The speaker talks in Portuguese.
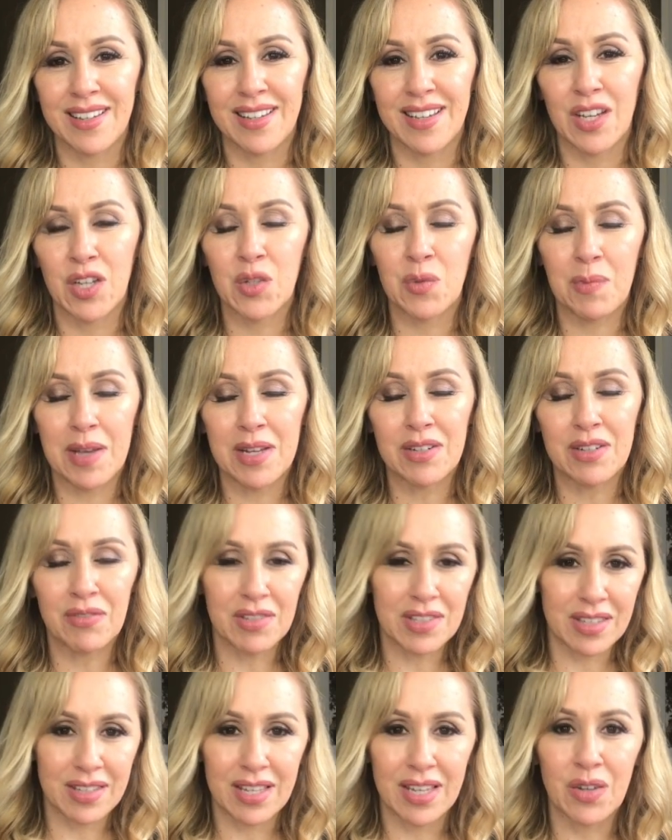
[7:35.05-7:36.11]
Espero que
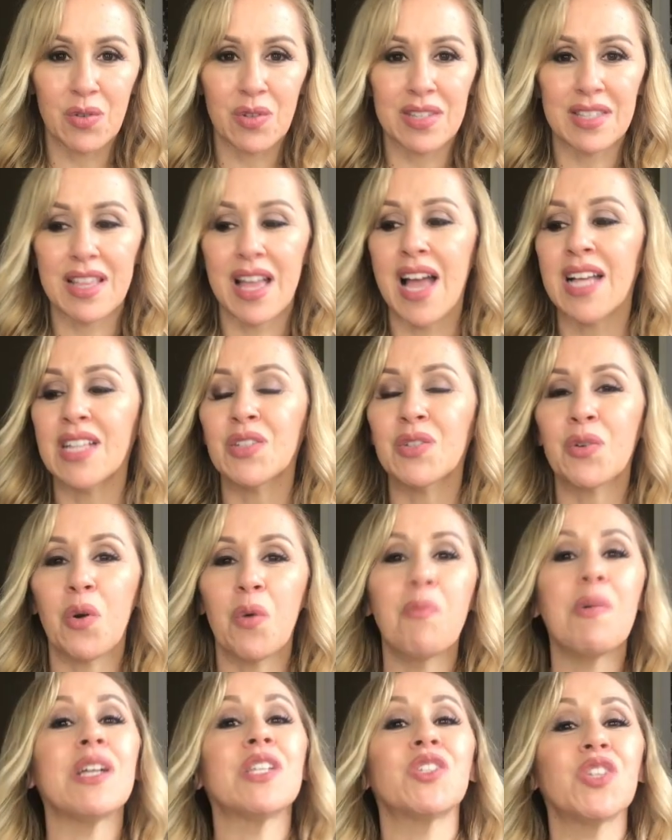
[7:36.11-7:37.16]
você tenha gostado.
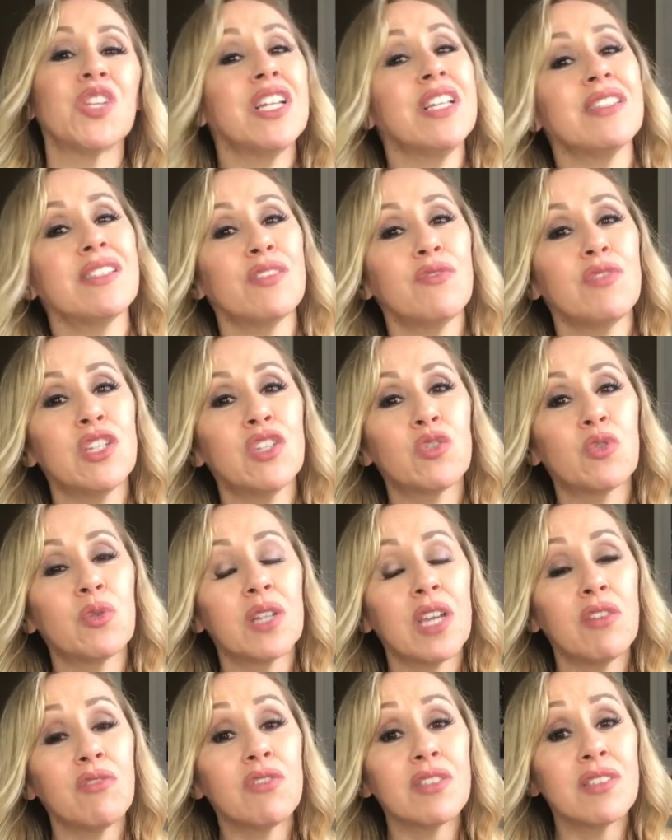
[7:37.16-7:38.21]
Compartilhe esse vídeo com
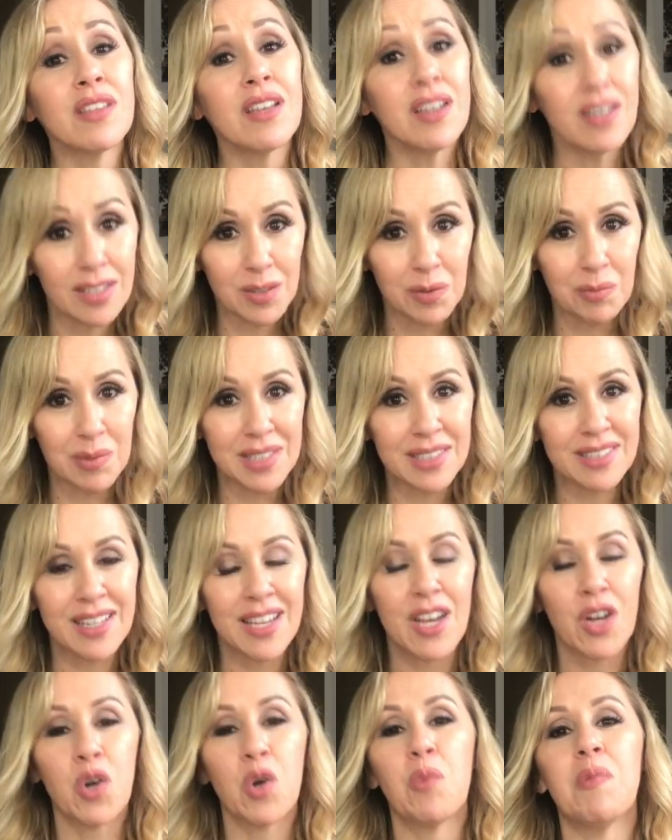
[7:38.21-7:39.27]
quem você ama.
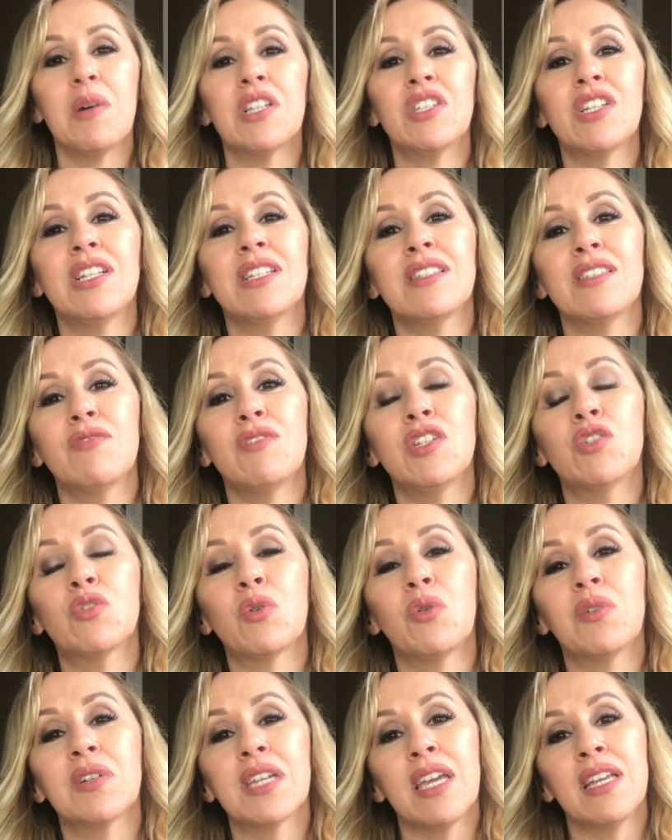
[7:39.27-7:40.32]
Compartilhe esse vídeo
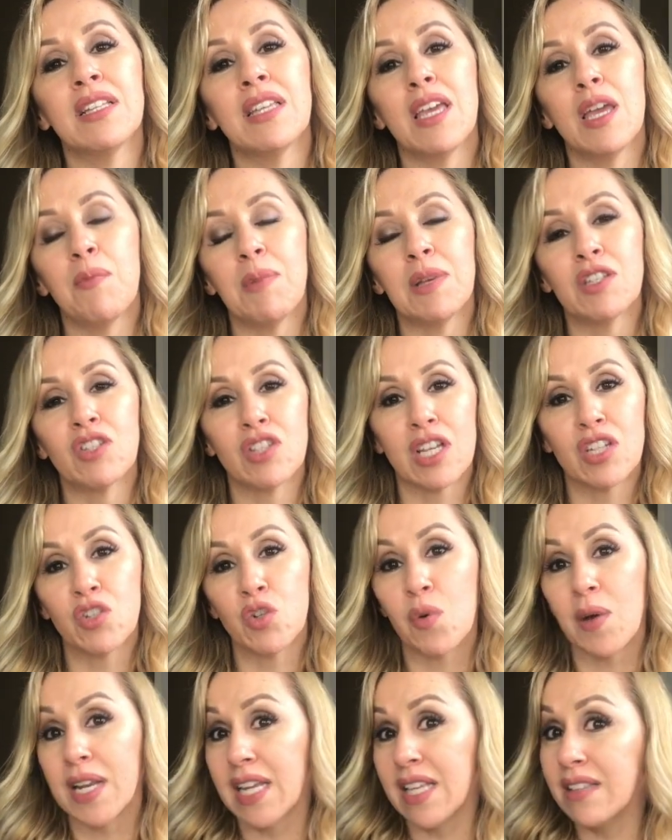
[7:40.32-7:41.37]
com quem de repente está de
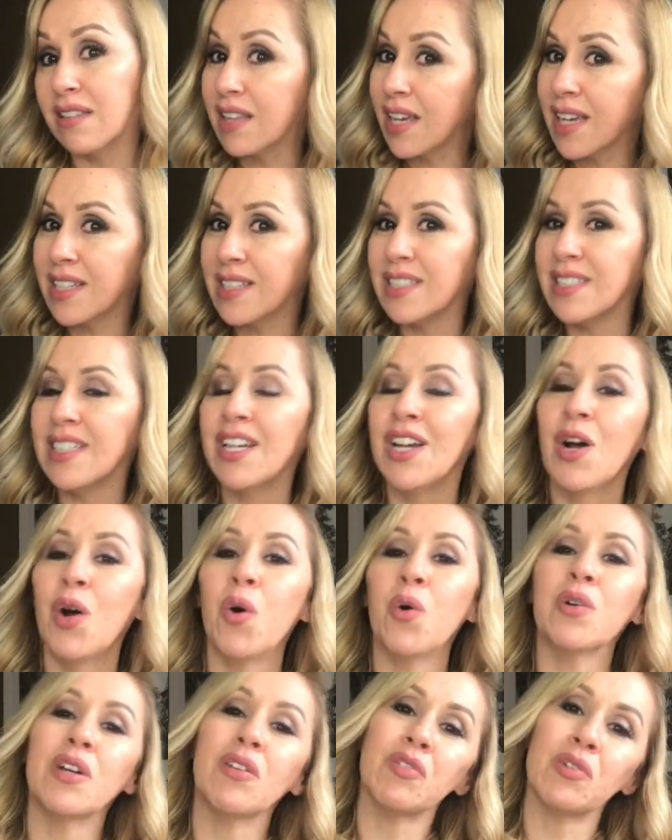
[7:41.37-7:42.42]
quarentena
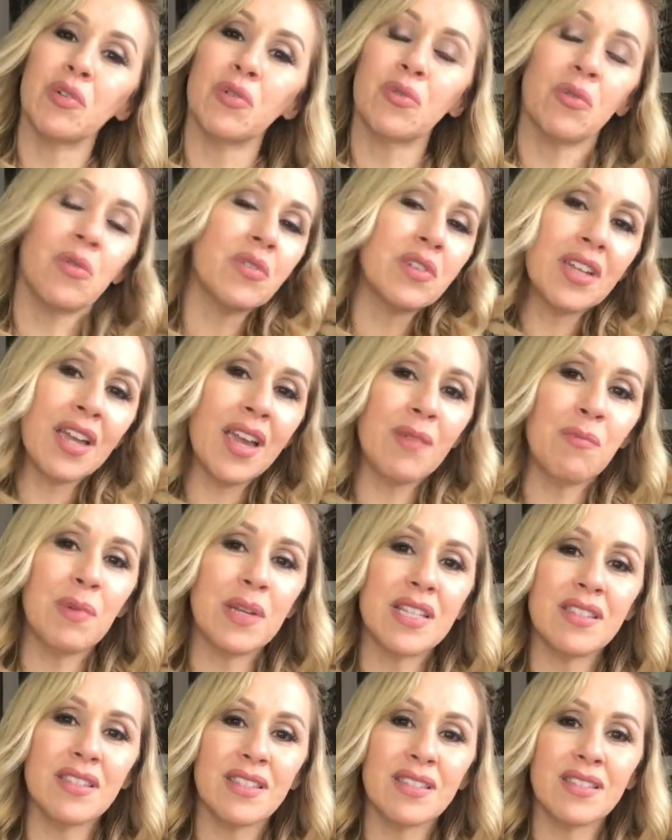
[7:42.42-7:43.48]
ou com, quem
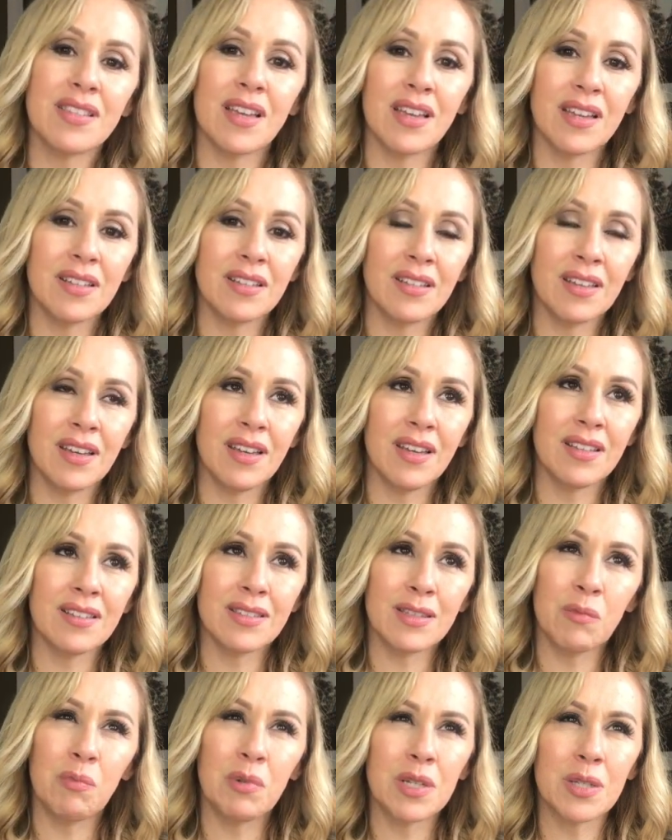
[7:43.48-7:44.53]
precisa é,
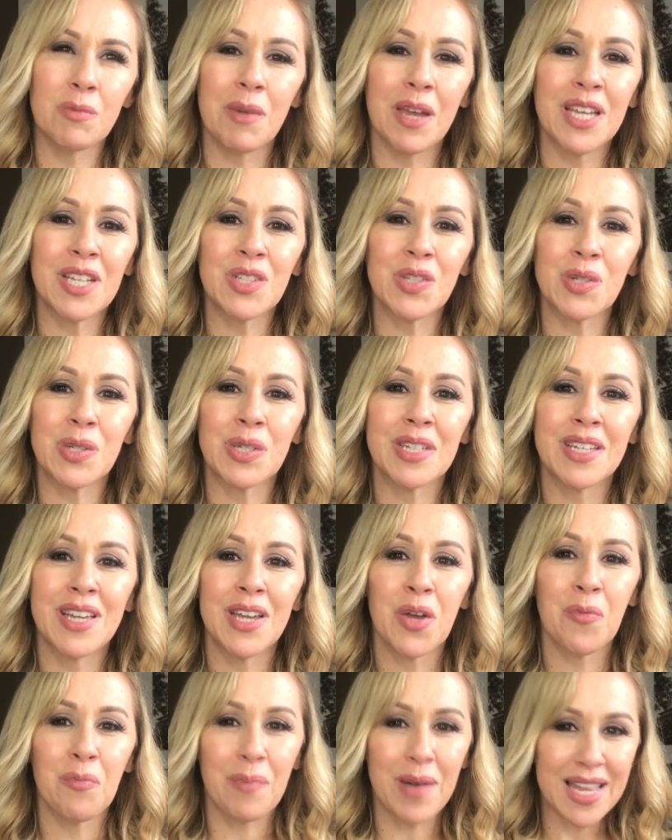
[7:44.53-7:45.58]
simplesmente
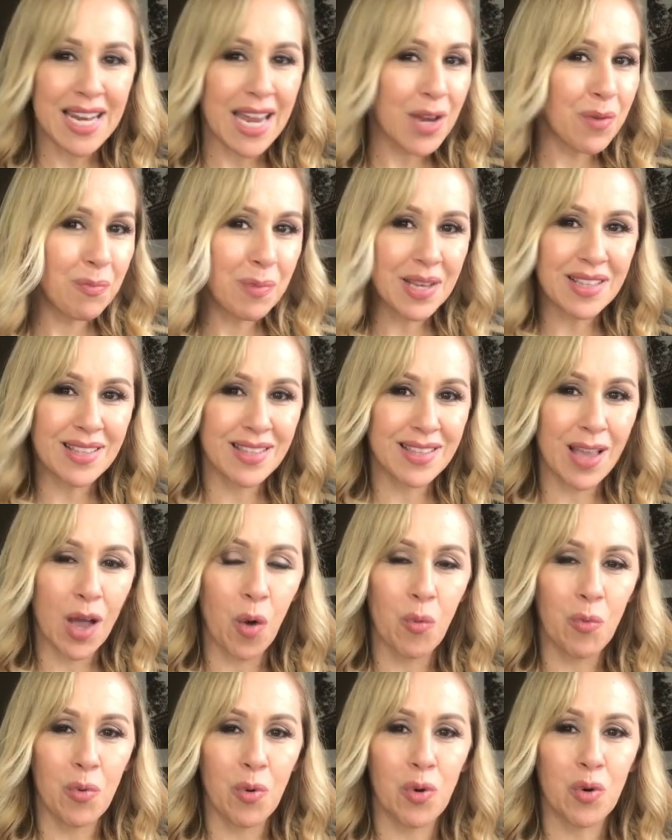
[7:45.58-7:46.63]
parar e pensar
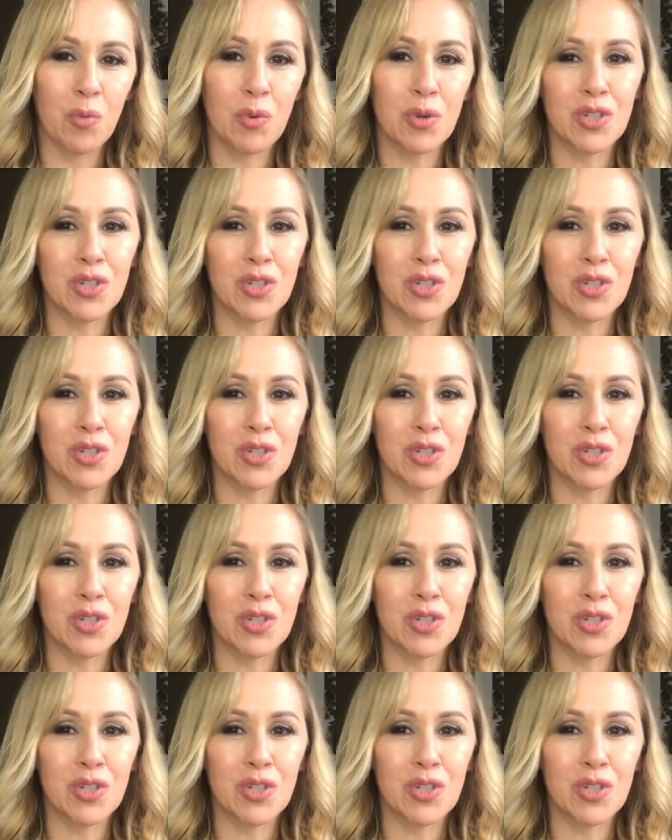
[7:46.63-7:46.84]
um pouco.